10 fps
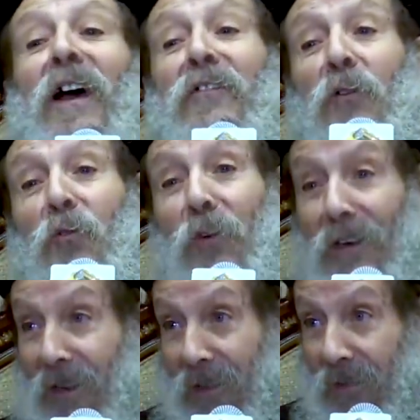عايز اقول لكم
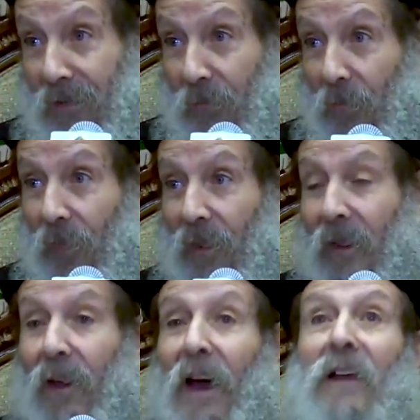على حاجه
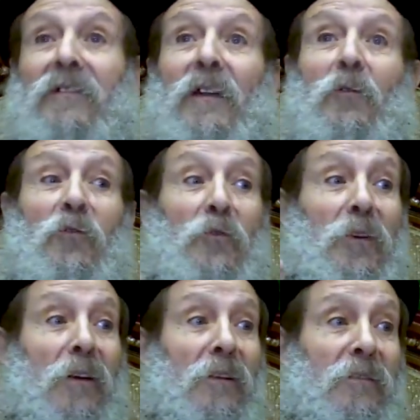حتى لو
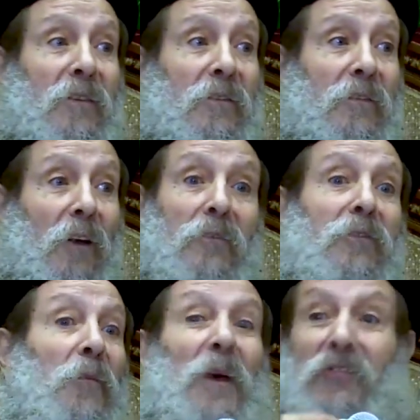الزوجه غلطت
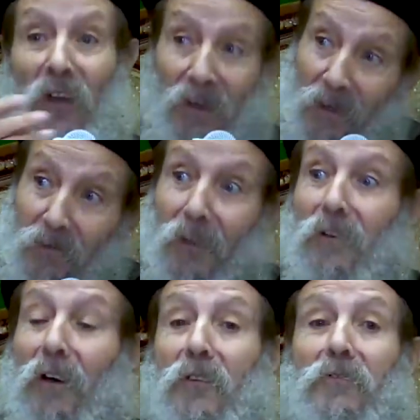غلطه بشعه الله
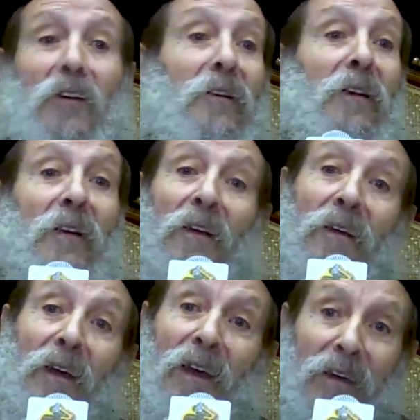لا يقدر
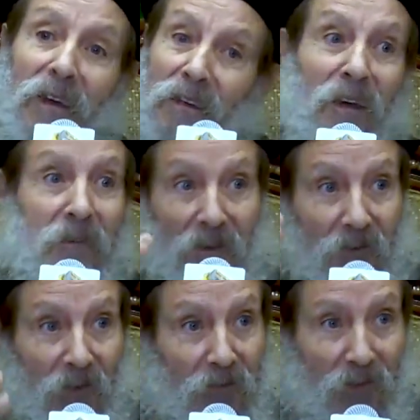
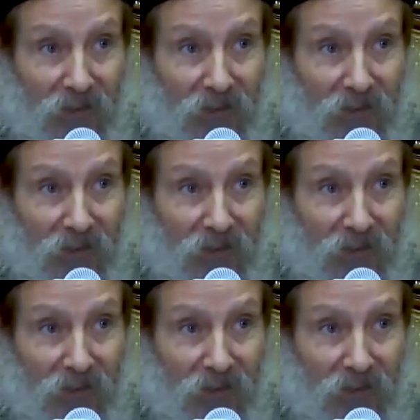خيانه